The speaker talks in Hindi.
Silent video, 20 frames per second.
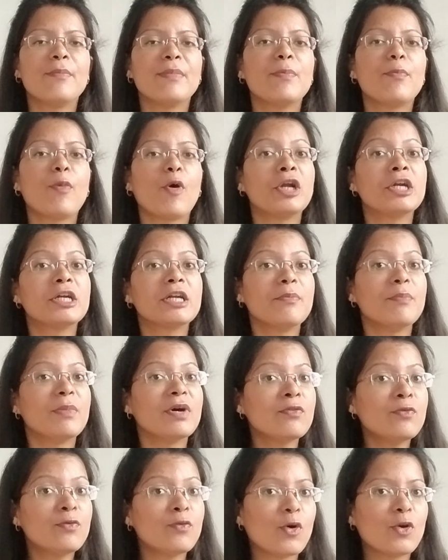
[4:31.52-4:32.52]
हमें पॉइंट
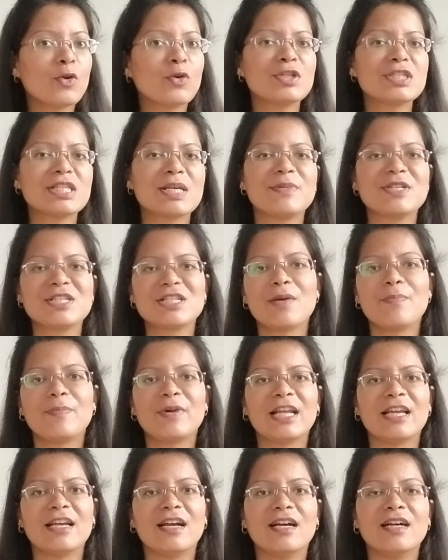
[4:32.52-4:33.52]
नंबर फोर को समझना
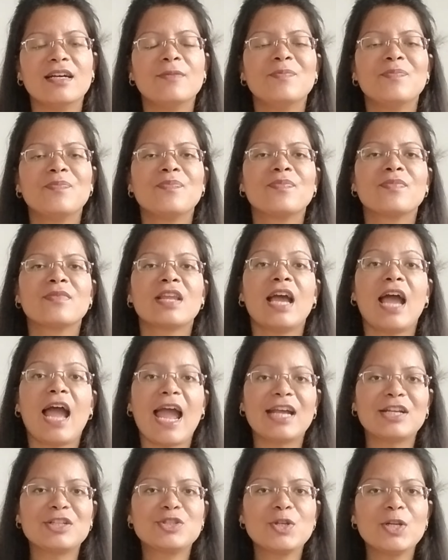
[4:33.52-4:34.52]
पड़ेगा
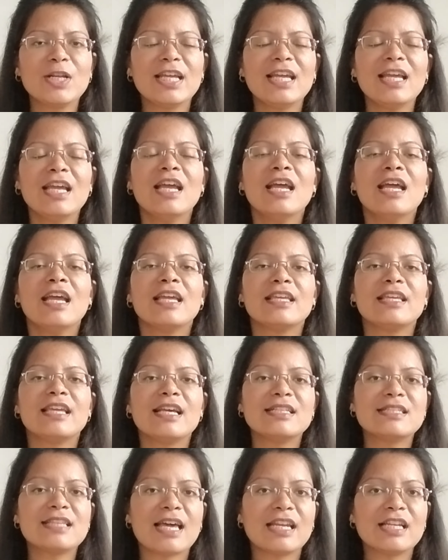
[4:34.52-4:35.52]
एक्चुअली
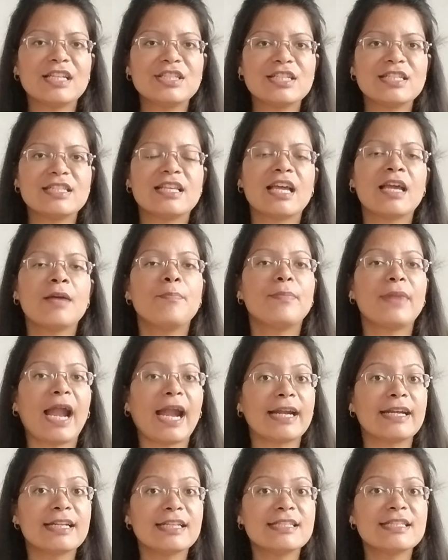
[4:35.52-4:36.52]
ये सारी चीज़ें
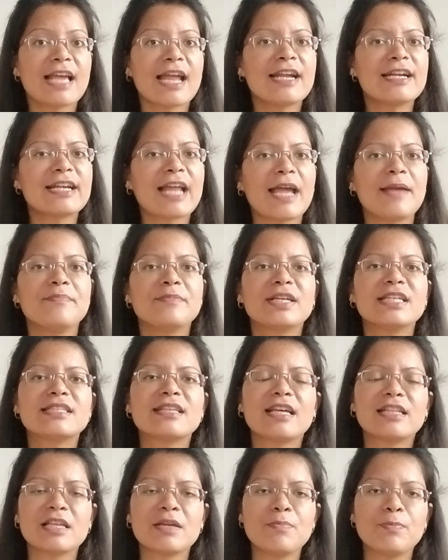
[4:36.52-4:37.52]
प्रैक्टिस एंड टाइम के
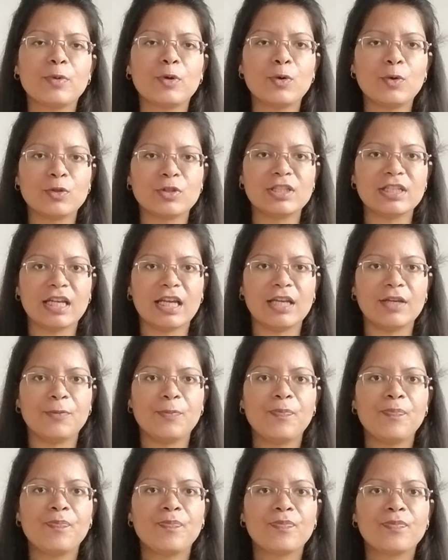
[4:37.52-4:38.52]
साथ इम्प्रूव होती हैं
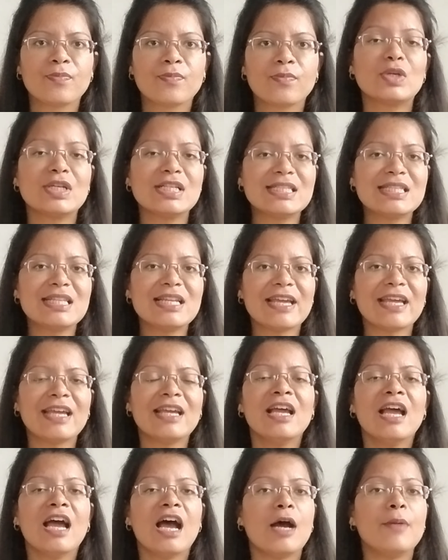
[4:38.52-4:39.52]
तो
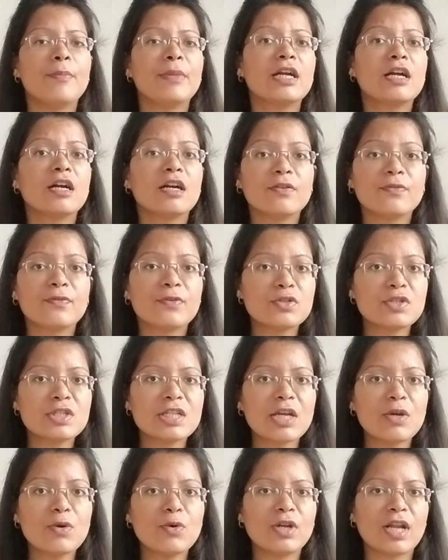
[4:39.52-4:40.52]
इसलिए हमें कंफ्यूज
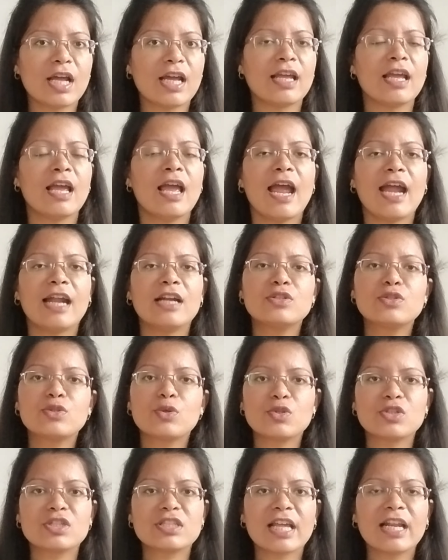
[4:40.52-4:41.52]
नहीं होना है एंड
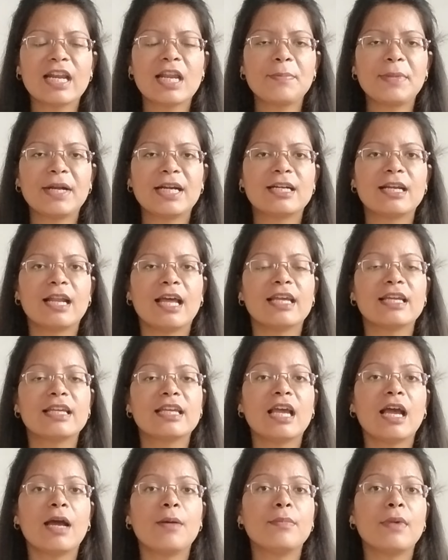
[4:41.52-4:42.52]
सोचते नहीं बैठना है
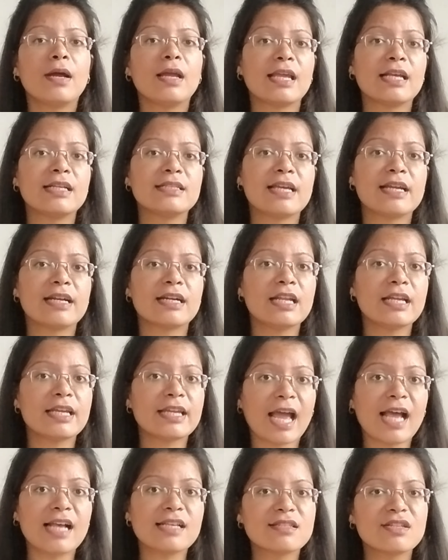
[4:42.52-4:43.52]
कि हम एग्जैक्टली
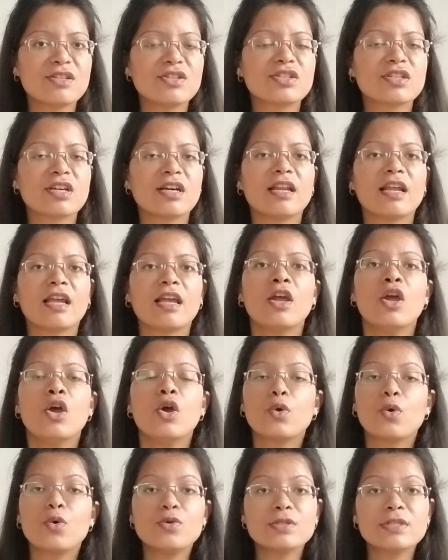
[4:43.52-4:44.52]
exactly क्या सर्च करें
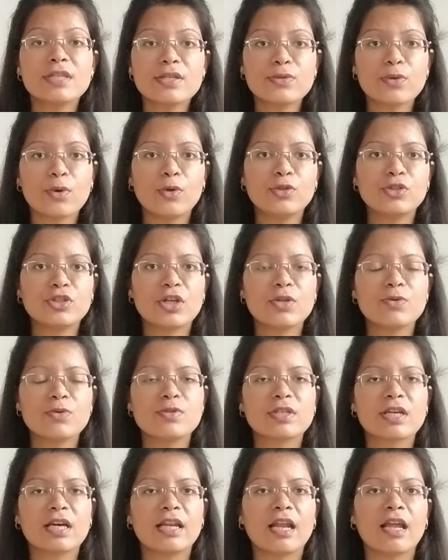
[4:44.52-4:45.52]
कौन सा सॉल्यूशन
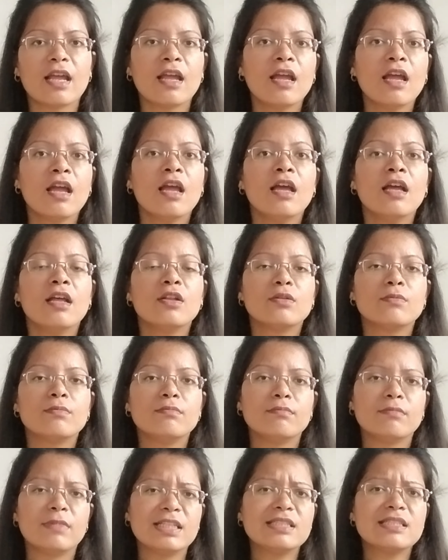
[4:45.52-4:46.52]
यूज़ करें
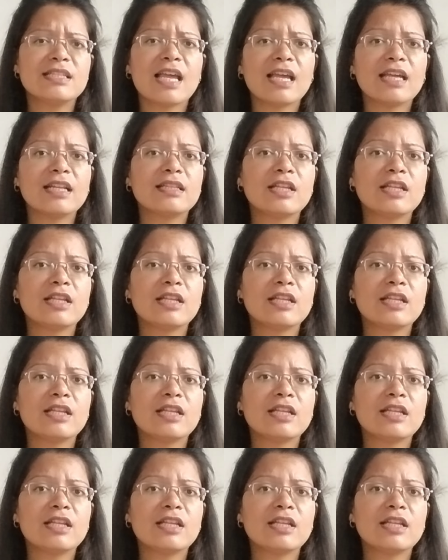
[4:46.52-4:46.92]
बस ये